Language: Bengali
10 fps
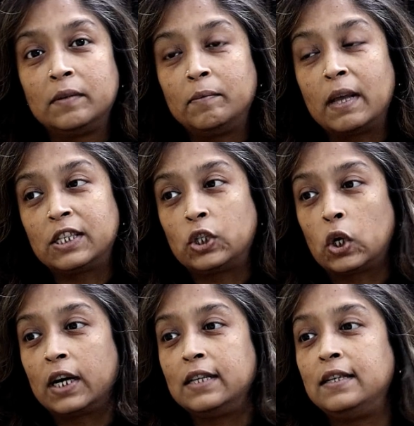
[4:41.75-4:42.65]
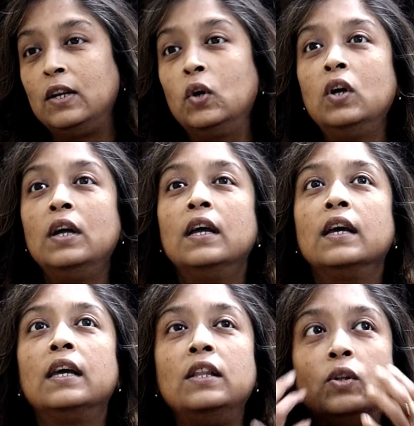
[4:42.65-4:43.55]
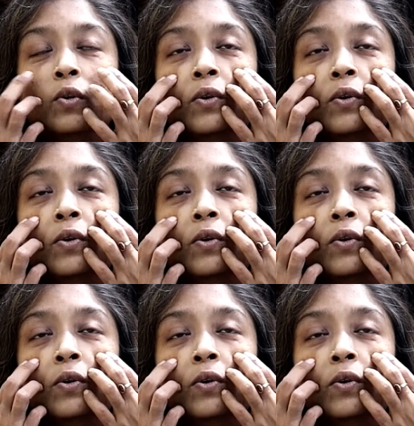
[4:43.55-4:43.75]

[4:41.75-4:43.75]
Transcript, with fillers: মাছের তরকারি ছিল কিন্তু